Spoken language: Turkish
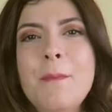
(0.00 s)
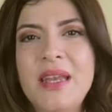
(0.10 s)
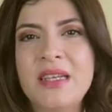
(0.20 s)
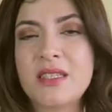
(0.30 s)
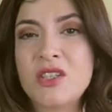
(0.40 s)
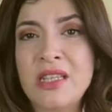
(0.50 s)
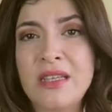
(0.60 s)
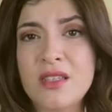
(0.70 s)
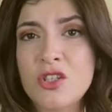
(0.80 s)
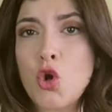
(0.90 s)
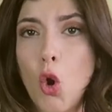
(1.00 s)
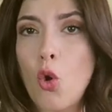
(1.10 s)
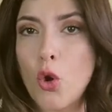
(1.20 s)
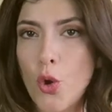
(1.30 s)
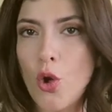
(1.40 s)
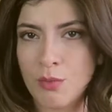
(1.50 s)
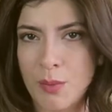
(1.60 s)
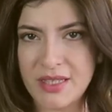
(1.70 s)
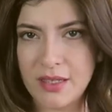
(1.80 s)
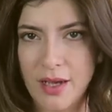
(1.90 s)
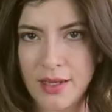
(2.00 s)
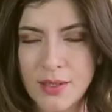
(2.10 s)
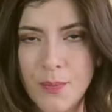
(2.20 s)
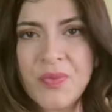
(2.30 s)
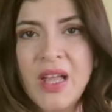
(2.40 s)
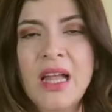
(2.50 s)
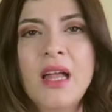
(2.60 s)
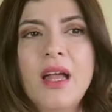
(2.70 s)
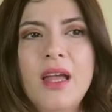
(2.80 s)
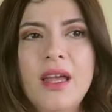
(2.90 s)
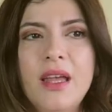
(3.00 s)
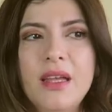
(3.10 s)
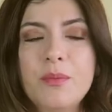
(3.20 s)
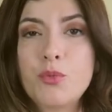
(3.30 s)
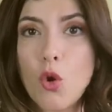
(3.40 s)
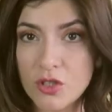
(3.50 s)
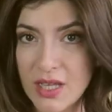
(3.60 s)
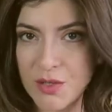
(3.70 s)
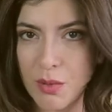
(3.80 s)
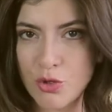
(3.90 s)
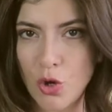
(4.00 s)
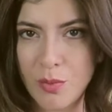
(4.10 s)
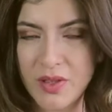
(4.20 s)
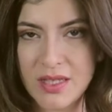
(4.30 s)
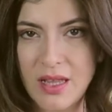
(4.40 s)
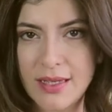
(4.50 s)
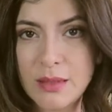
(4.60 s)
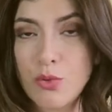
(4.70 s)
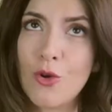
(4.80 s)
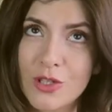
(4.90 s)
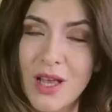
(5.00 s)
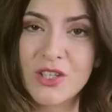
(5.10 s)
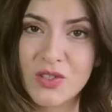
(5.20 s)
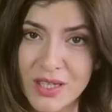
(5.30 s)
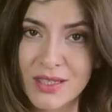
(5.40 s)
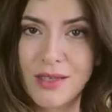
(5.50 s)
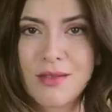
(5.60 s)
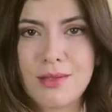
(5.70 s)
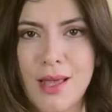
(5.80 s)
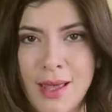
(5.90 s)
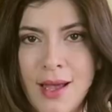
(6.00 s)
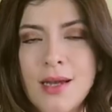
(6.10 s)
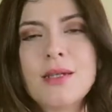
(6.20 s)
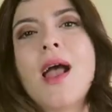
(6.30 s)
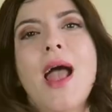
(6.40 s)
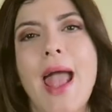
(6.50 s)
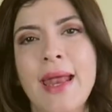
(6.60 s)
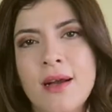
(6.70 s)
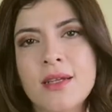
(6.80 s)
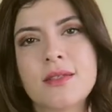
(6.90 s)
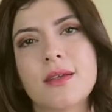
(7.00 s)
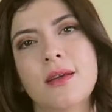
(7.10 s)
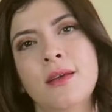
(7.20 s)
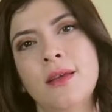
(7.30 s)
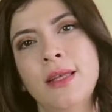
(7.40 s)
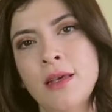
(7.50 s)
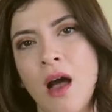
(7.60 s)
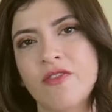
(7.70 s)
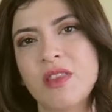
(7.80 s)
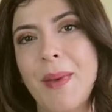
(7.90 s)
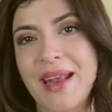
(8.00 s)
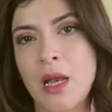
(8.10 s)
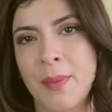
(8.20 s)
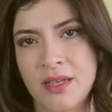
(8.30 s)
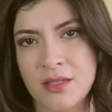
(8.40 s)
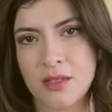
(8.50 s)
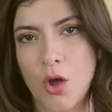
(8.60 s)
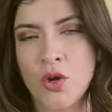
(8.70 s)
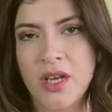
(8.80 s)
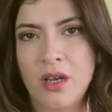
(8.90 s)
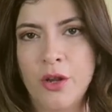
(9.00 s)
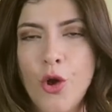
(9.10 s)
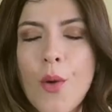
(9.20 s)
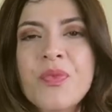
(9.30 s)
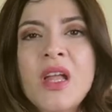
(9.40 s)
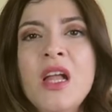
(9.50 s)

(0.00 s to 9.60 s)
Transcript: Birincisi cildinizin çok koyu olmaması lazım. E, bronzlaşmamış olmanız lazım. Bronzlaştıysanız eğer en az 2 e, hafta beklemeniz öneriliyor.